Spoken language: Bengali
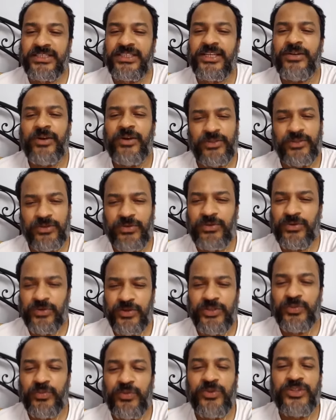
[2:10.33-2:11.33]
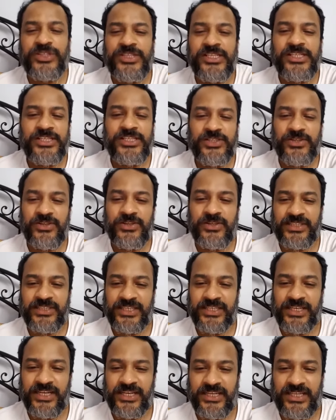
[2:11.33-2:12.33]
সে হয়তো কোনো কিছু বসিয়ে এসেছিলো
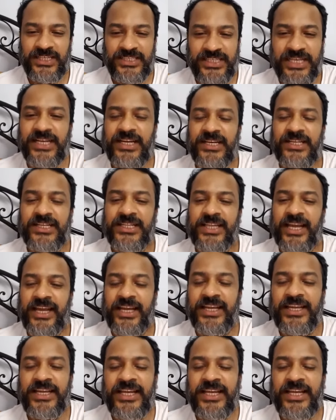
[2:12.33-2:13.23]
সেটা আর কি সিগন্যালটা দেয়